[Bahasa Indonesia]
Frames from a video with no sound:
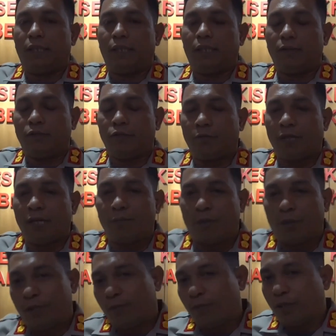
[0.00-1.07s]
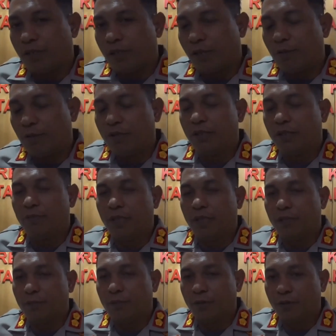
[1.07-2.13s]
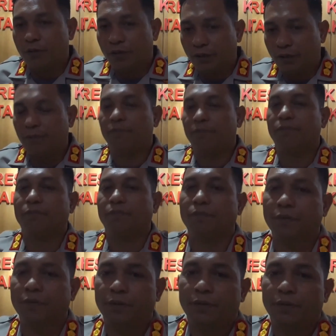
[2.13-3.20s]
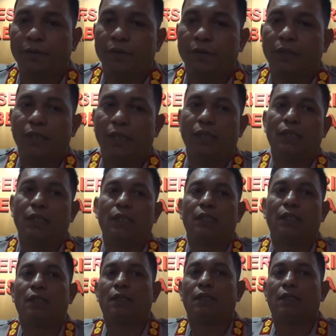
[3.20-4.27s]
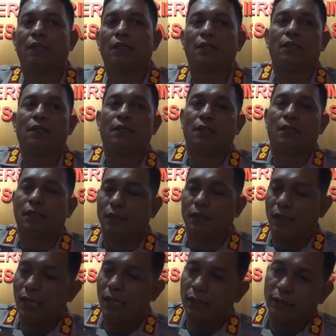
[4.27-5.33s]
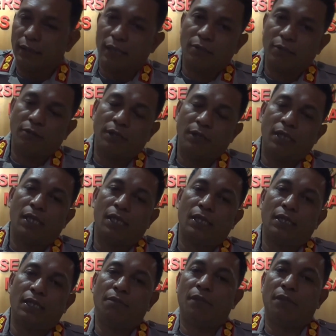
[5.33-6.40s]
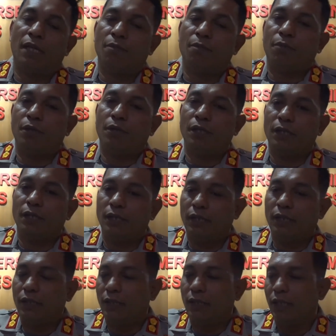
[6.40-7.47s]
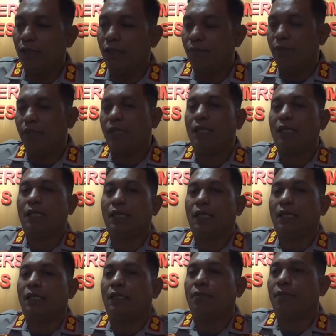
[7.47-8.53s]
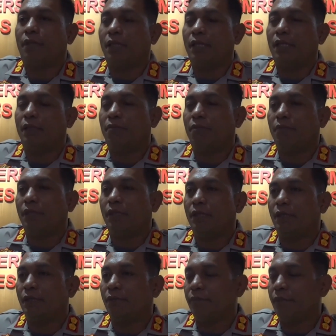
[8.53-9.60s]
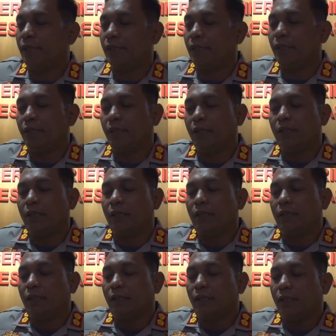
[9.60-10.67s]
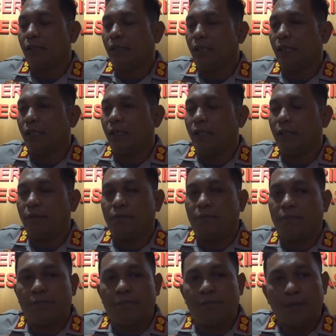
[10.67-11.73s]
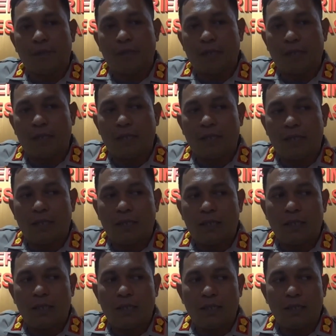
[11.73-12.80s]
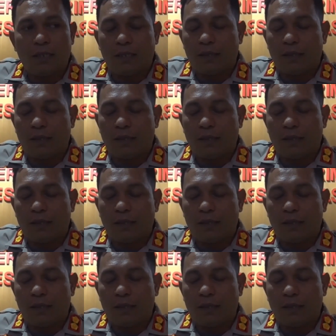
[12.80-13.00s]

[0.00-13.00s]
Jadi yang untuk melapor di Polrestabes ini pihak sponsorship infonya ada dua pelapor. pelapor. Yang satunya lagi melapor ini dari pihak daripada manajemen dari eh,